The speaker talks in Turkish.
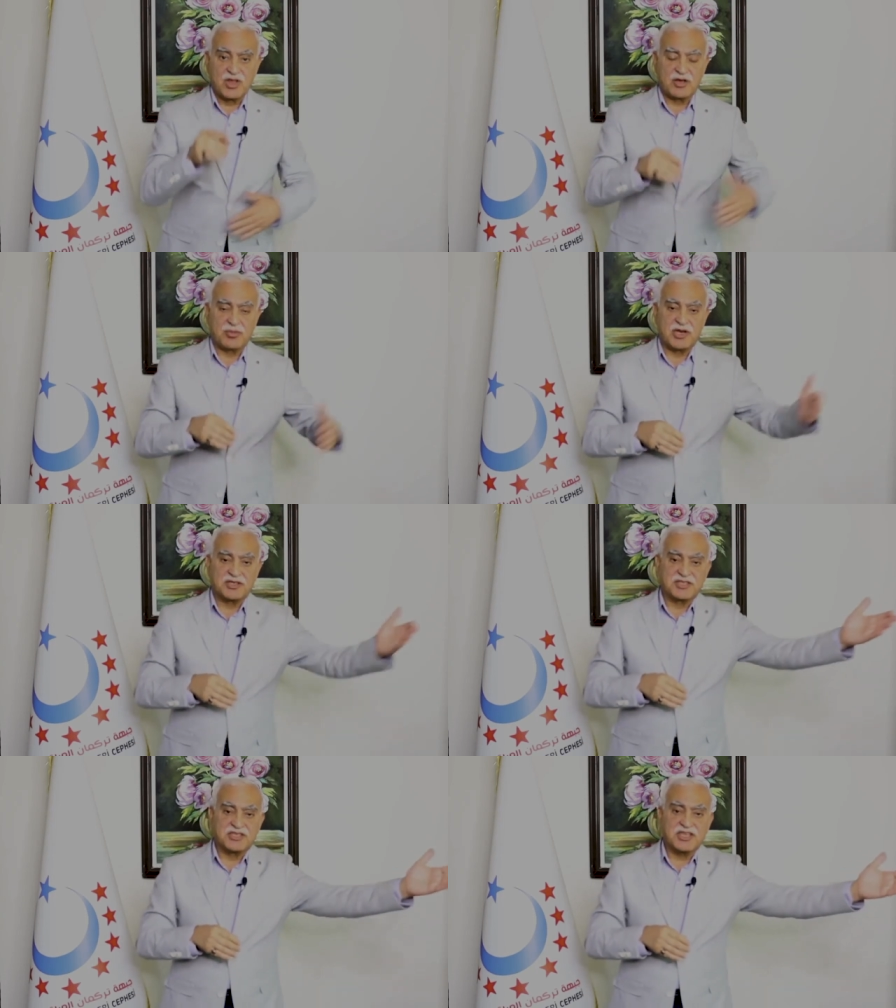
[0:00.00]
E,
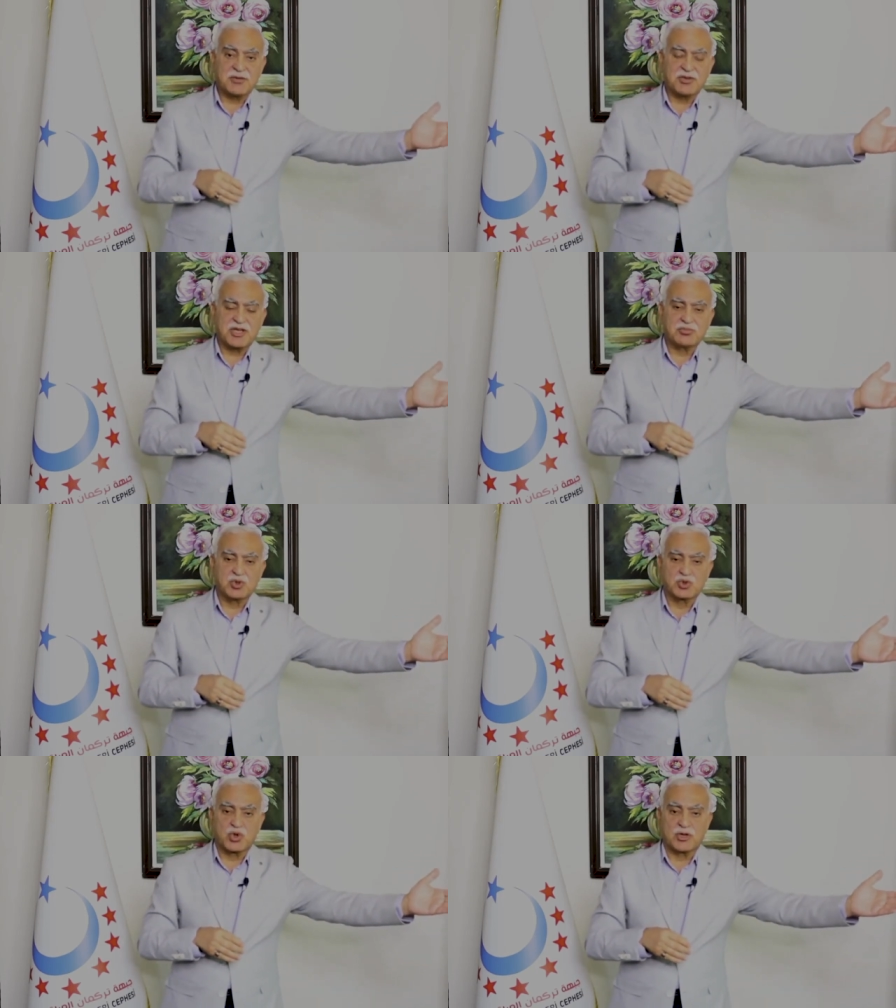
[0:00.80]
belediyede de böyle
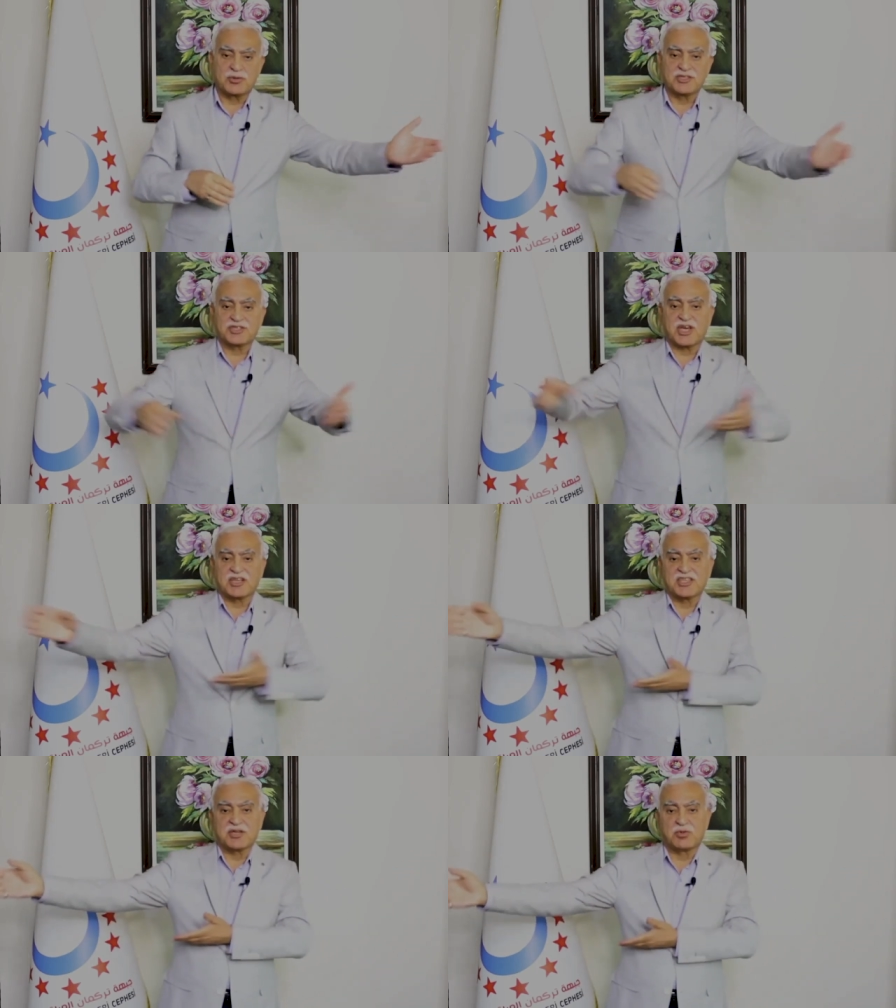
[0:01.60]
bozuk olabilir.
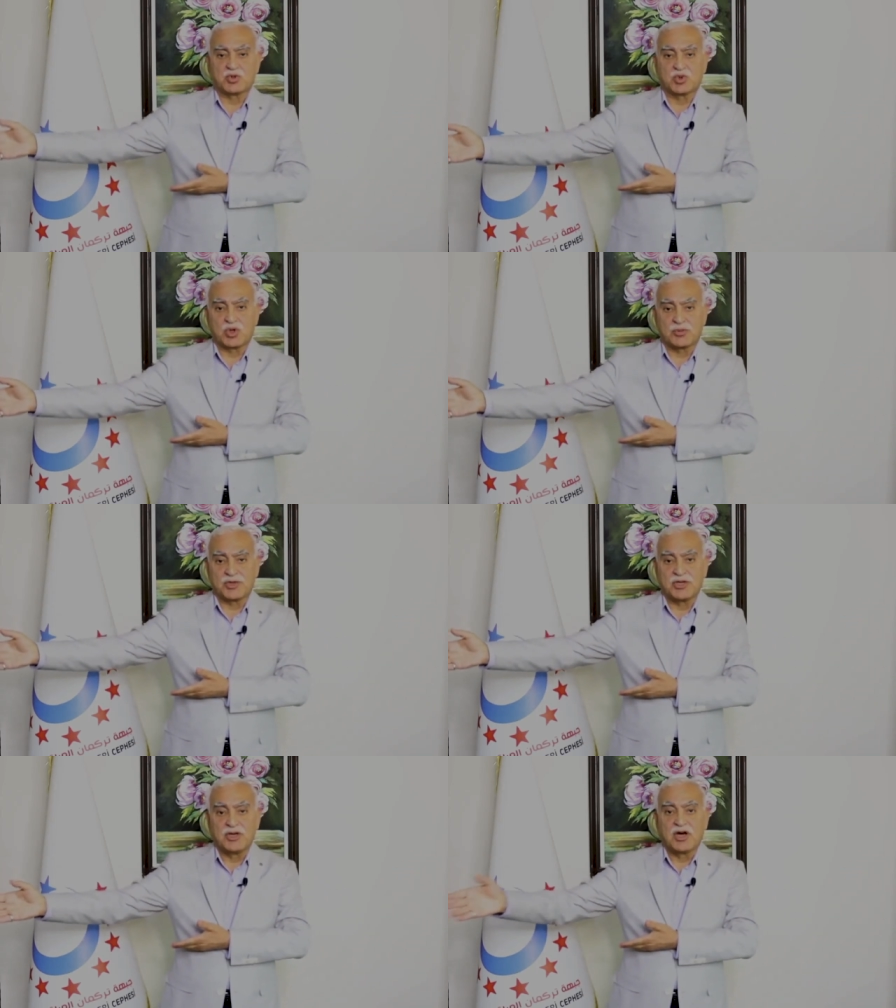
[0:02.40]
Sahada da bozuk
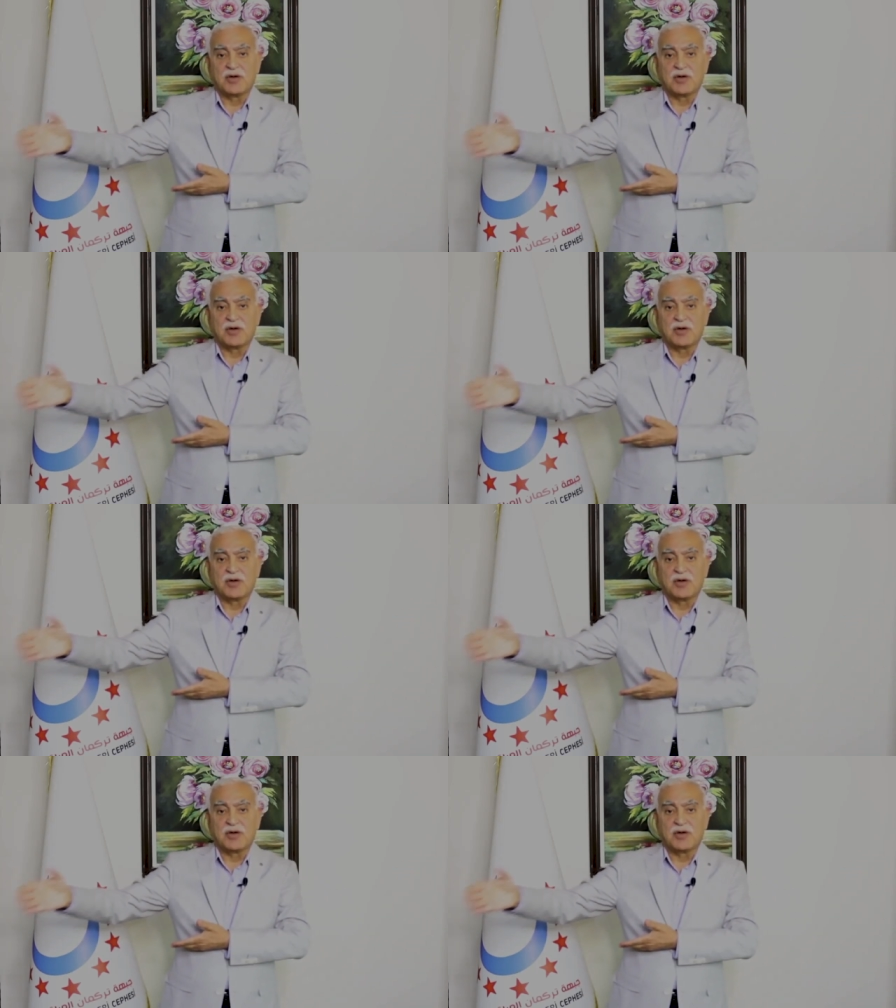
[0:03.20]
olabilir.